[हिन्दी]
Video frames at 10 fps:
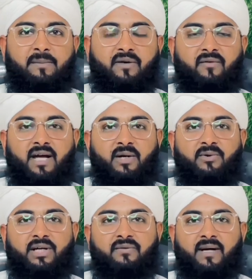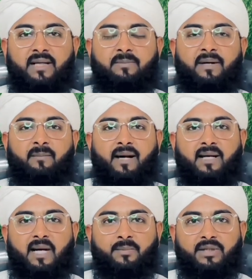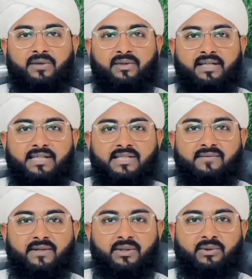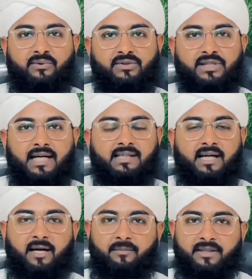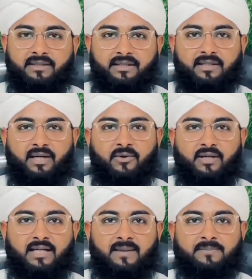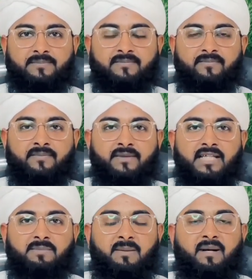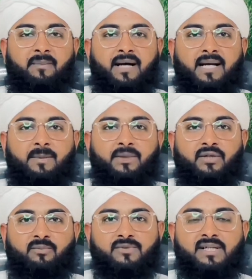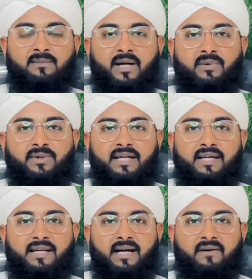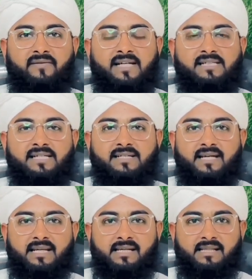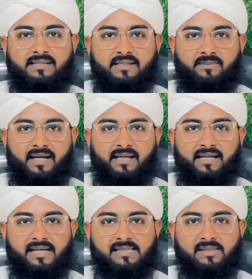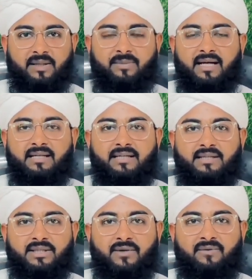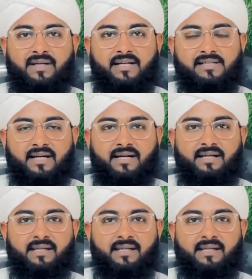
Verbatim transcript: पर वायरल होने वाली बाबा रामदेव की इस वीडियो को शायद आपने देखा होगा जिसमें बाबा रामदेव मुसलमानों के खिलाफ ऐसे जहरीली जबान का इस्तेमाल करते हुए नजर आए